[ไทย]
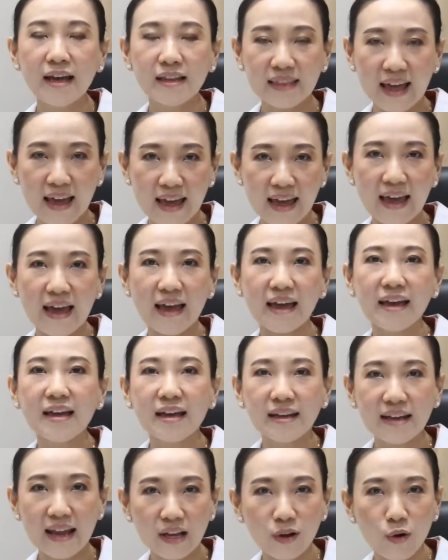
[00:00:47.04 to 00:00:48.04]
แต่
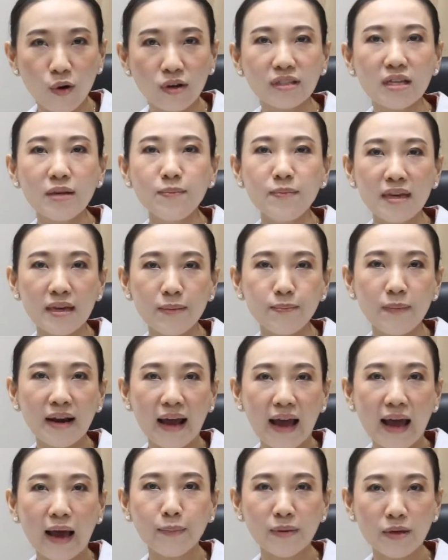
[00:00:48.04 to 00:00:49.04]
ในคนที่มีปัญ
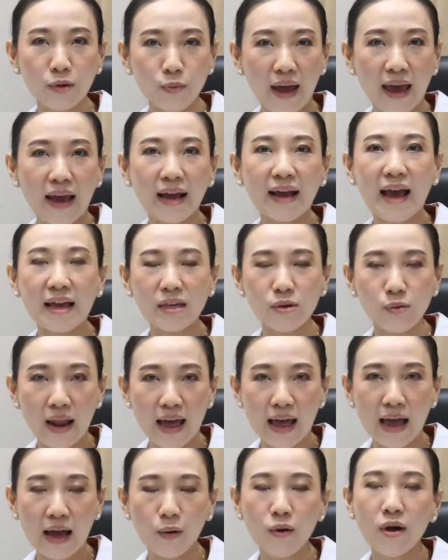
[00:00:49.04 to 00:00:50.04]
หาผิวแพ้ง่ายอยู่
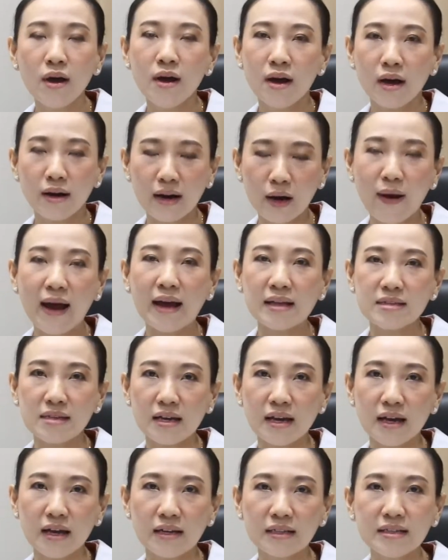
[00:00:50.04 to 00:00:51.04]
แล้ว เราอาจจะ
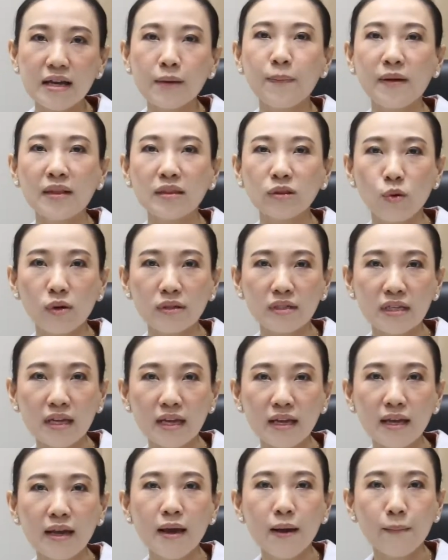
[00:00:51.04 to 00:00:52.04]
เลือกเป็นตัวที่
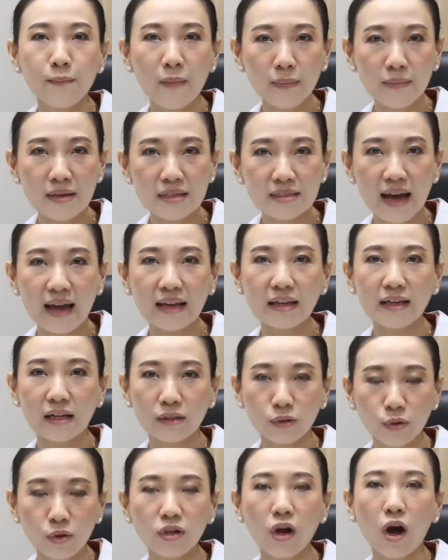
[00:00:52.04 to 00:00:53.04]
ไม่มีสารกระ
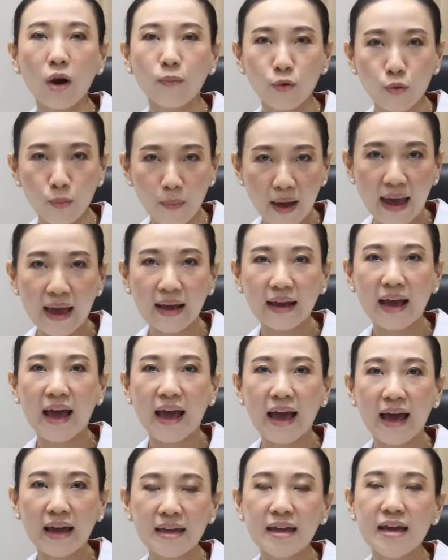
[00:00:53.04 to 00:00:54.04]
ตุ้นก่อภูมิแพ้
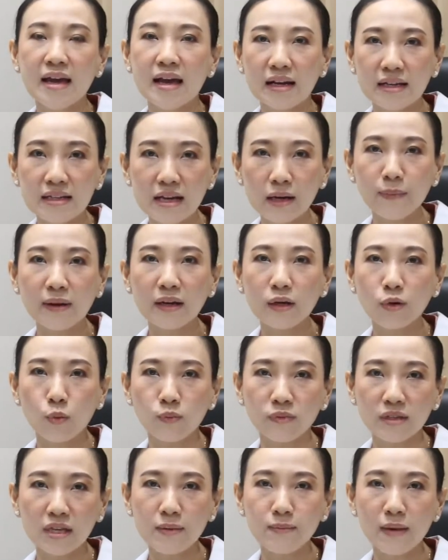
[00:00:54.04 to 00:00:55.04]
ง่าย เลือกเป็นกลุ่ม
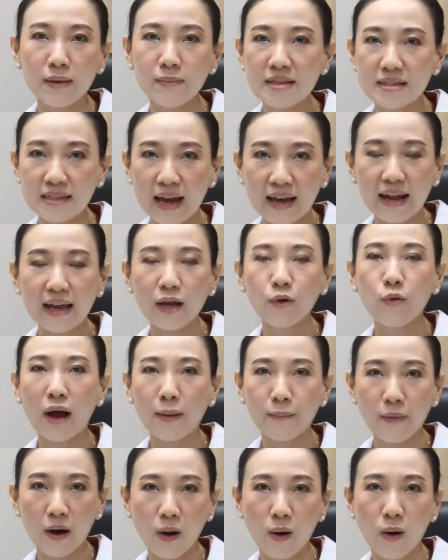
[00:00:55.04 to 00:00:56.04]
ที่ไม่มีสารให้ควา
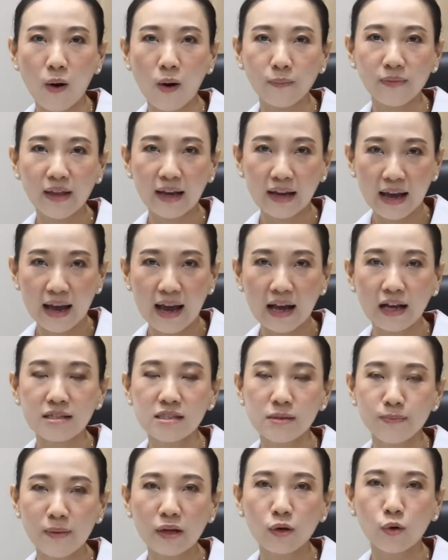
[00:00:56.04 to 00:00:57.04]
มหอมนะคะ ก็
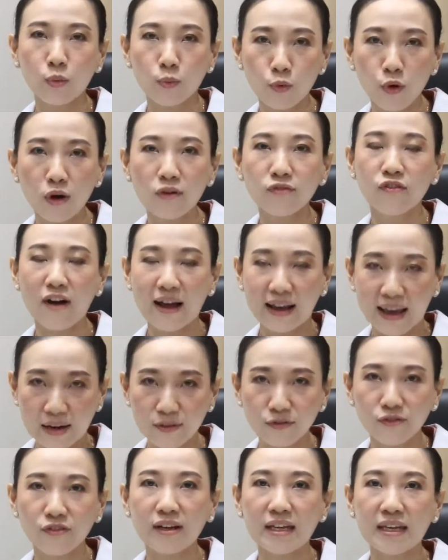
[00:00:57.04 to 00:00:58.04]
จะเป็นกลุ่มพวกฟราแกน
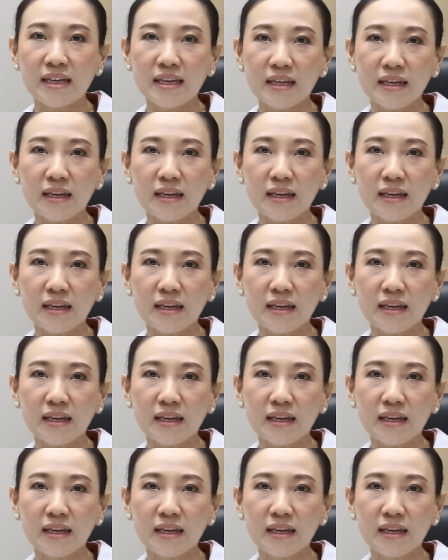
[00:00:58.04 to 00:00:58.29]
ฟรี